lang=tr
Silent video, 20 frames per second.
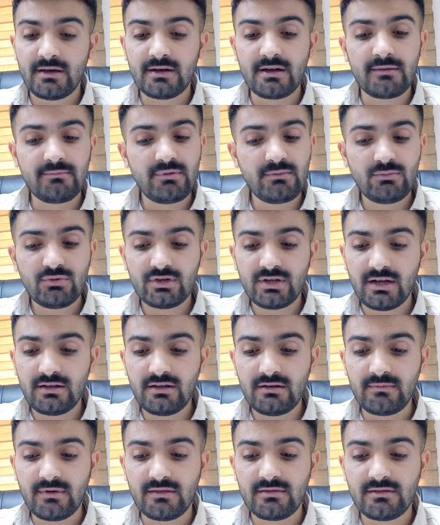Rabbim
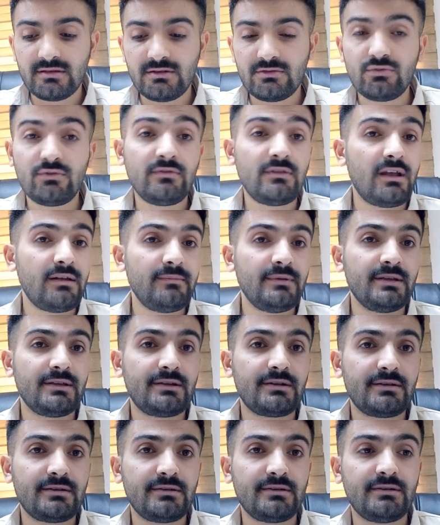utandırmasın güzel
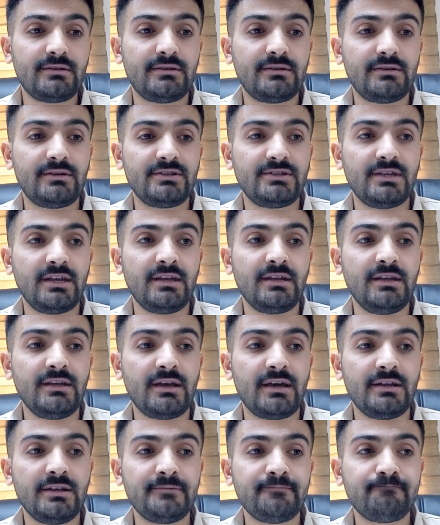bir e, şeydi
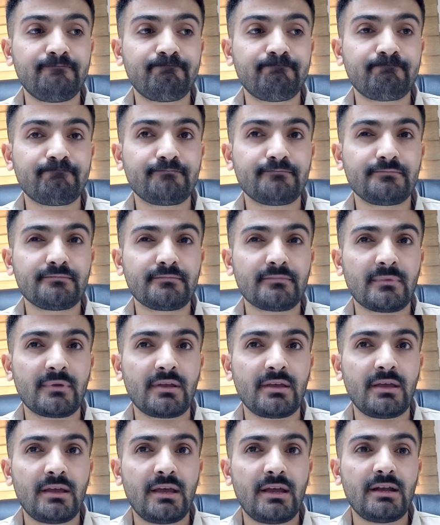yani.
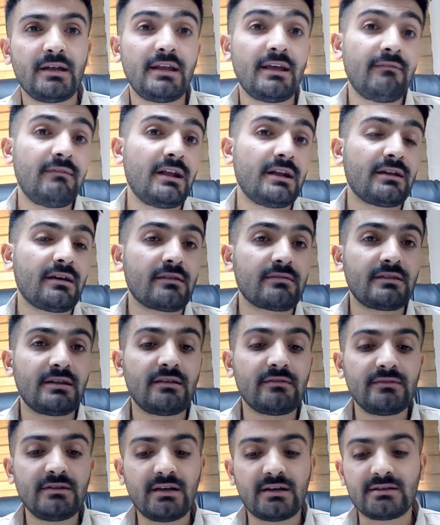Devlet
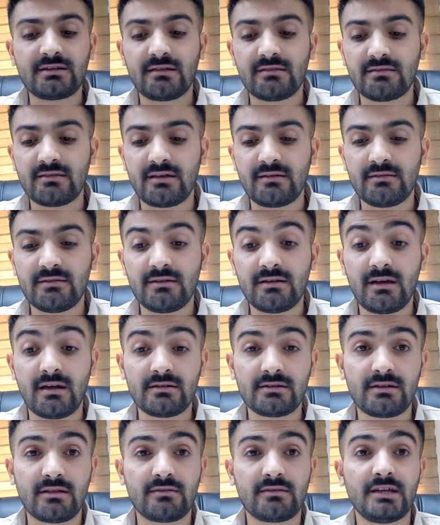hastanesine
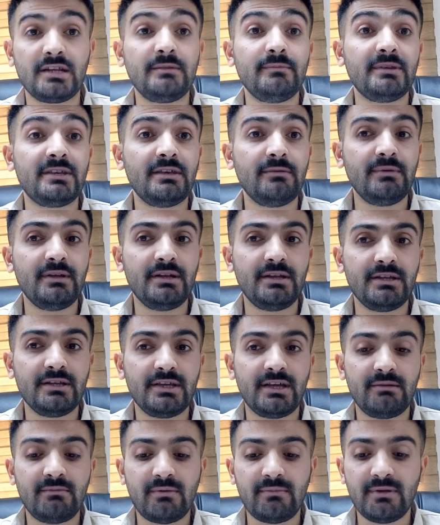atansaydım
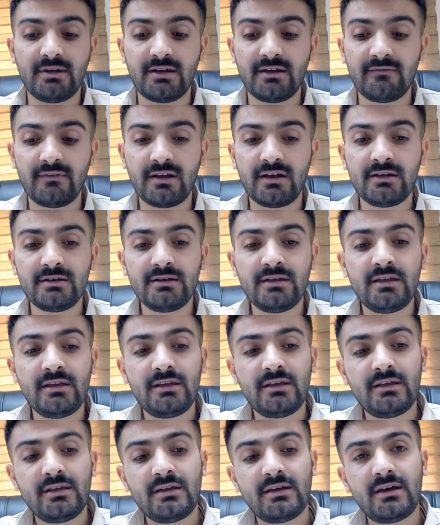2021'de falan.
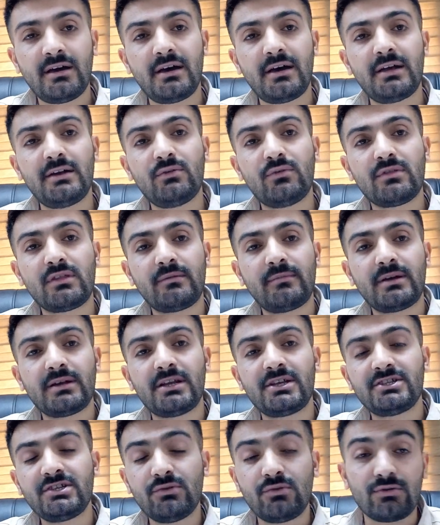Hani o
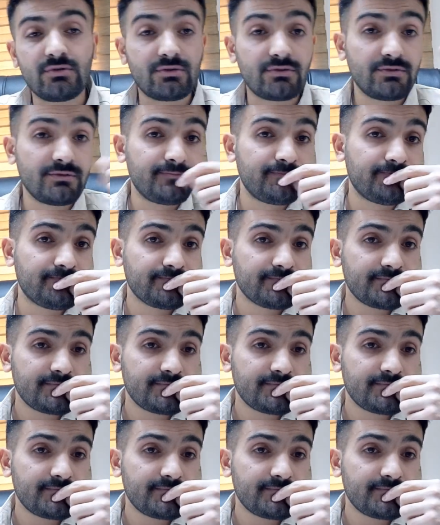zaman da şey olurdu.